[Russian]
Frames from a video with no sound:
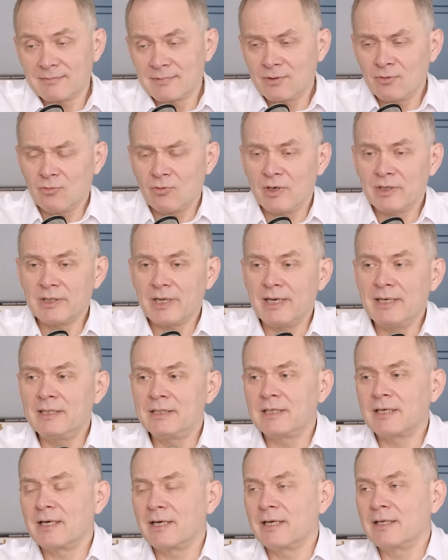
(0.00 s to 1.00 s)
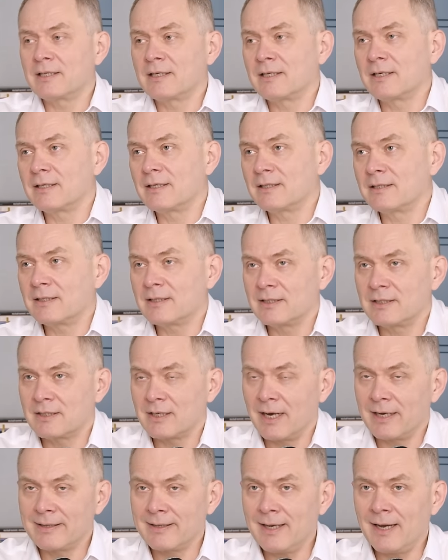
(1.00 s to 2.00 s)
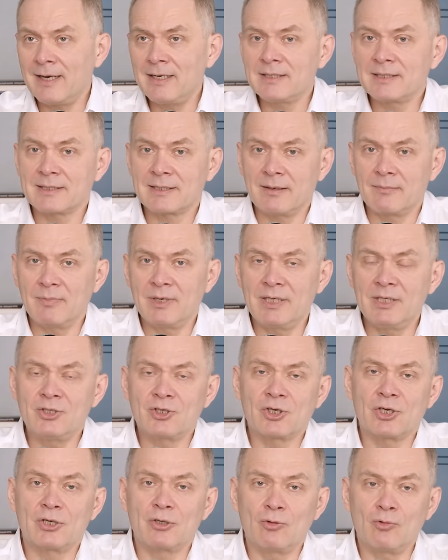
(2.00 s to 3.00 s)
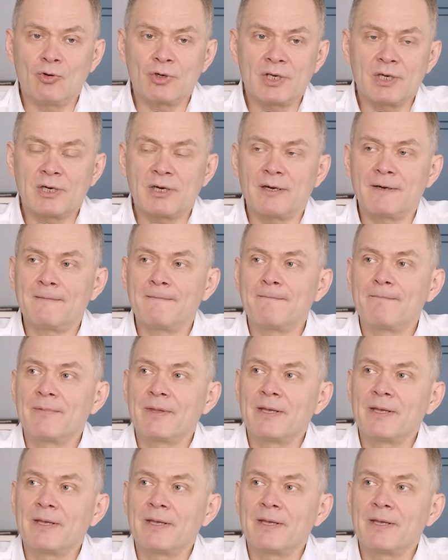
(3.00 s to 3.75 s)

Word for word: ну, аналитика — это, знаете, анализ, таблички, логика,